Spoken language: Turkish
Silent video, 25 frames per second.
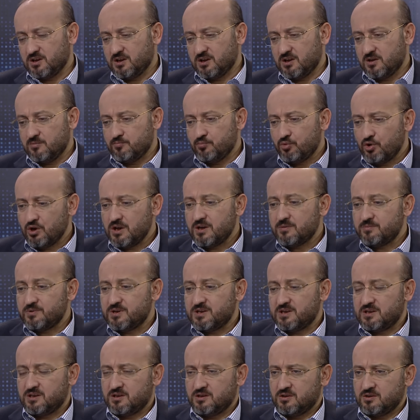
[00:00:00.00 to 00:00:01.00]
Hı hı. Böyle
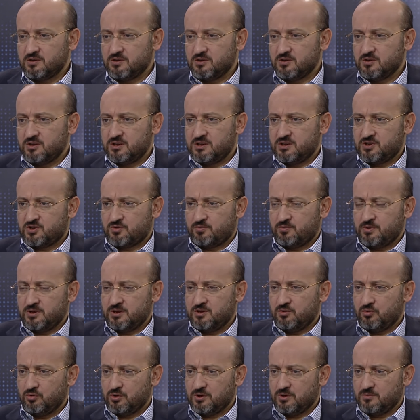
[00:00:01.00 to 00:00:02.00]
bir
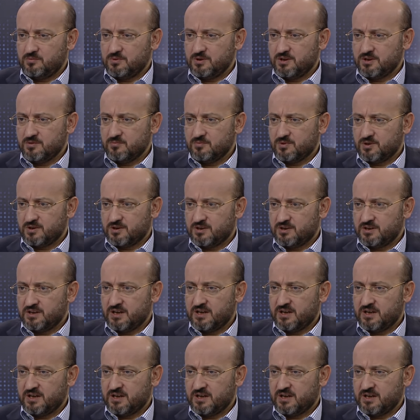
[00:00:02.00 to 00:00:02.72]
işbirliği olabilir mi?